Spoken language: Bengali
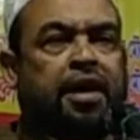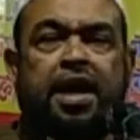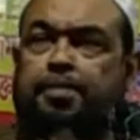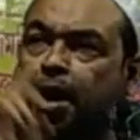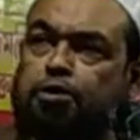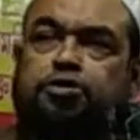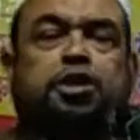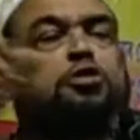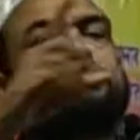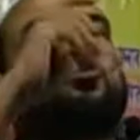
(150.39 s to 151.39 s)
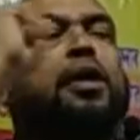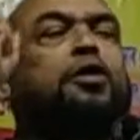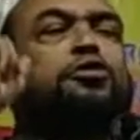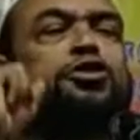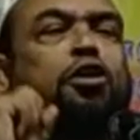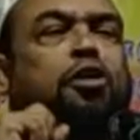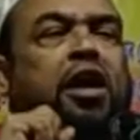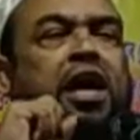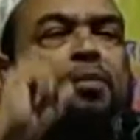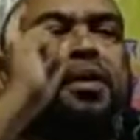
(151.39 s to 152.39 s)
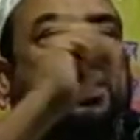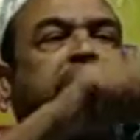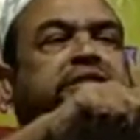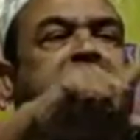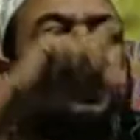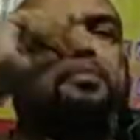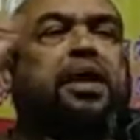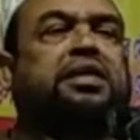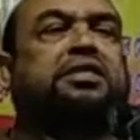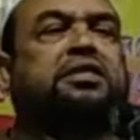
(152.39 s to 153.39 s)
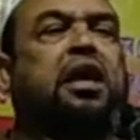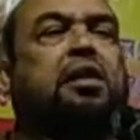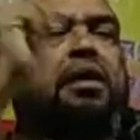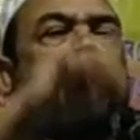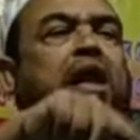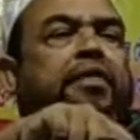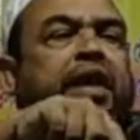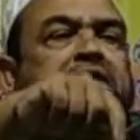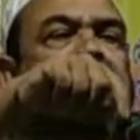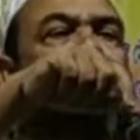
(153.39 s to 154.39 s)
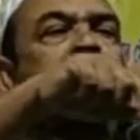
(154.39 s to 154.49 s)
এই ভারতটা তো শুধু ভারত ছিল না আফগানিস্তান পাকিস্তান বাংলাদেশ